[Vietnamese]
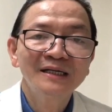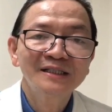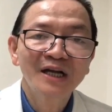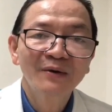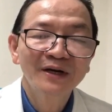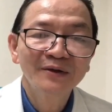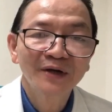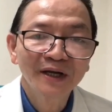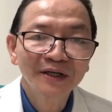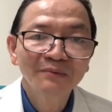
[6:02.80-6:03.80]
sau khi điều
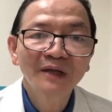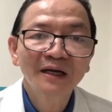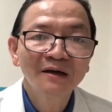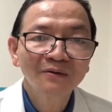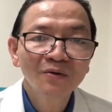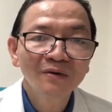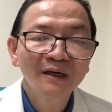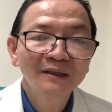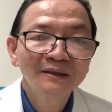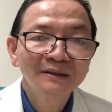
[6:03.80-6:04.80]
trị chúng ta ngưng thuốc
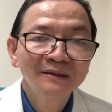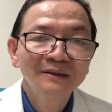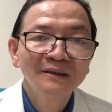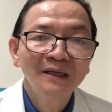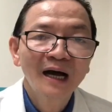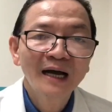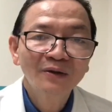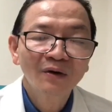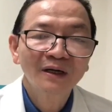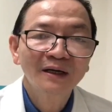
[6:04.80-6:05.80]
2
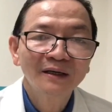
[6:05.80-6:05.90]
tuần